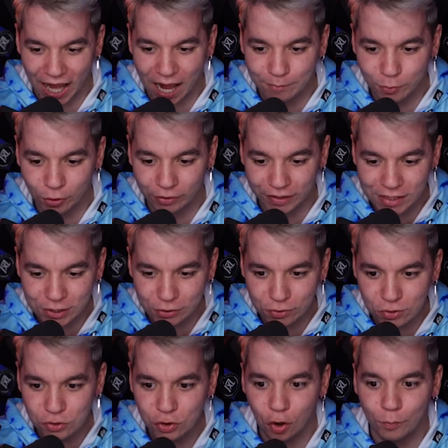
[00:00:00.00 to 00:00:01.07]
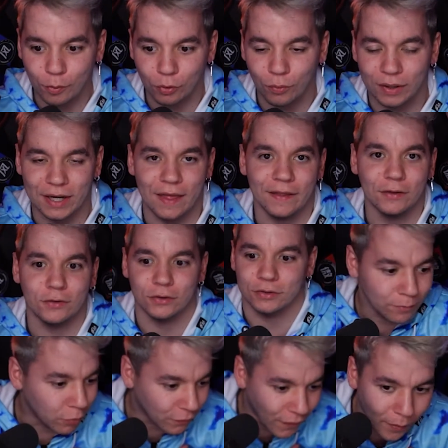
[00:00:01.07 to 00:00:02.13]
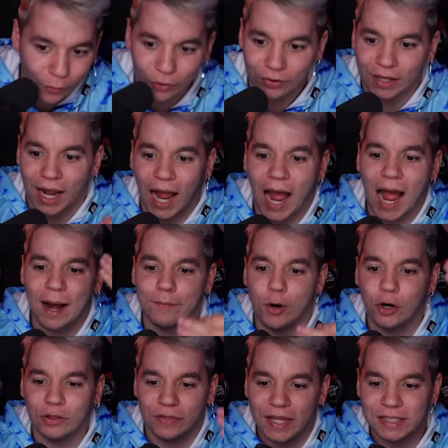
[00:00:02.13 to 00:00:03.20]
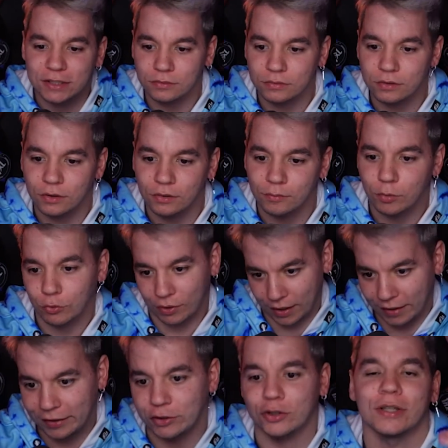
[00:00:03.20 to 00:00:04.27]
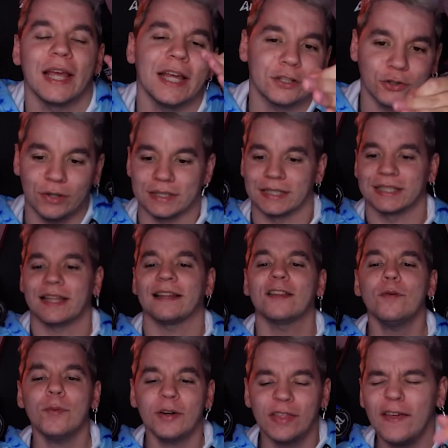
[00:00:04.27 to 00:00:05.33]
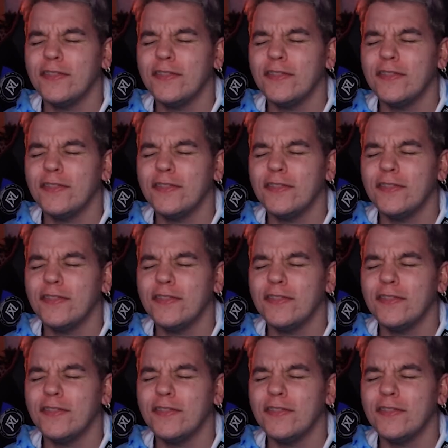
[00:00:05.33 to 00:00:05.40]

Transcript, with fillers: ¿A mordiscos o por cuadraditos? Por favor. ¿A mordis? No, por cuadraditos. Eso es. ¡71%!